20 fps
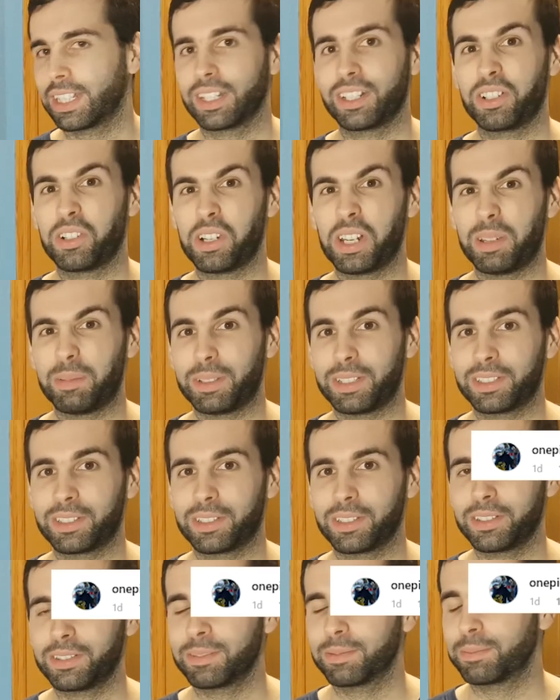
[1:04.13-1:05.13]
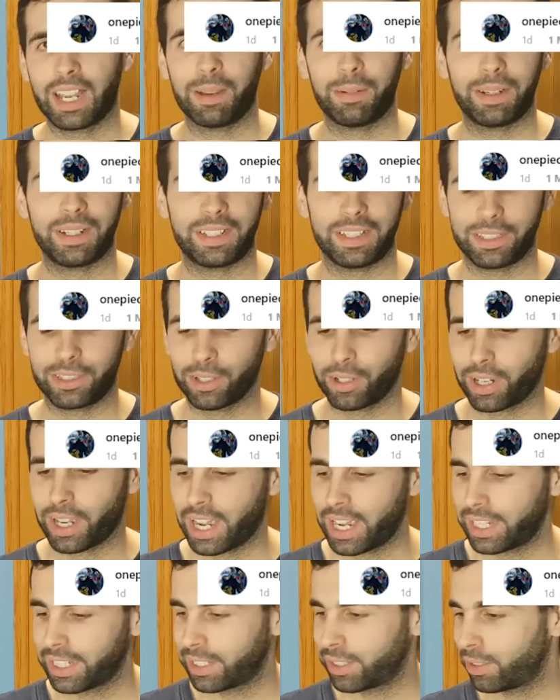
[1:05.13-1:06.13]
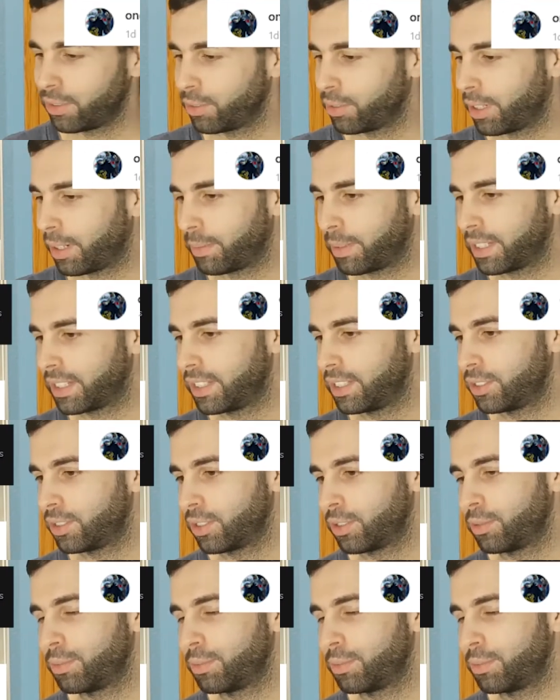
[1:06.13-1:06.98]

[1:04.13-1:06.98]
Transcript: que no le he visto. Habéis dicho Haikyuu, habéis dicho